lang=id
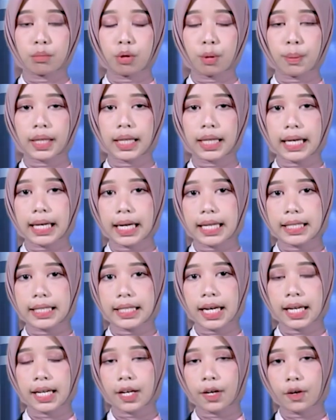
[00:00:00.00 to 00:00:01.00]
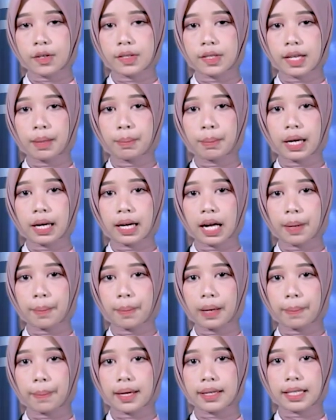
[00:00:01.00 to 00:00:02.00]
Bupati Kerinci Adi Rozal
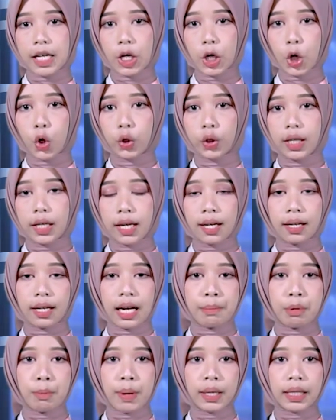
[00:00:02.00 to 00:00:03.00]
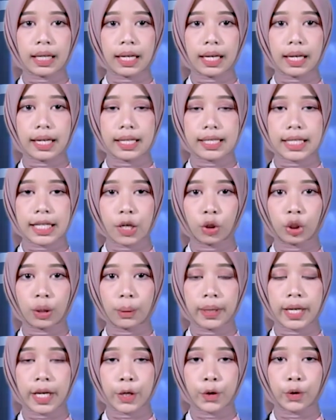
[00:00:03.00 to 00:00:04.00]
menggelar pelepasan kontingen Kabupaten Kerinci
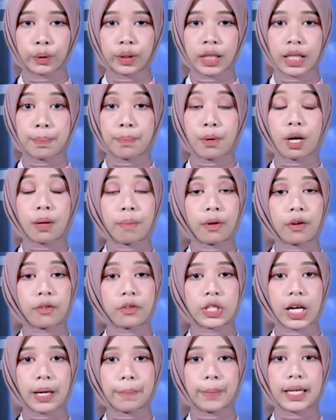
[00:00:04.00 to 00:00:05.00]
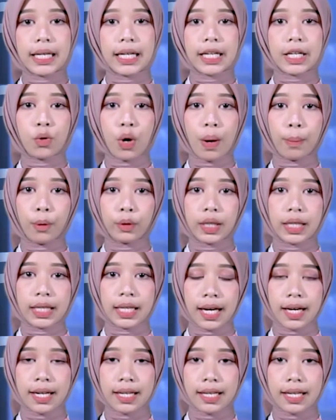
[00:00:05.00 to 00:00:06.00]
untuk mengikuti Porprov Jambi
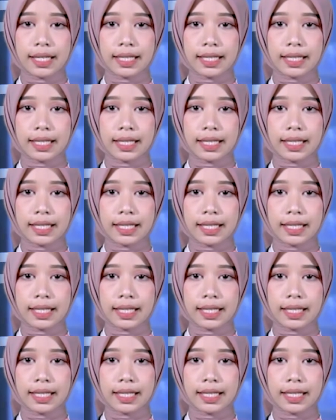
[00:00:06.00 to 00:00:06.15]
ke-23 yang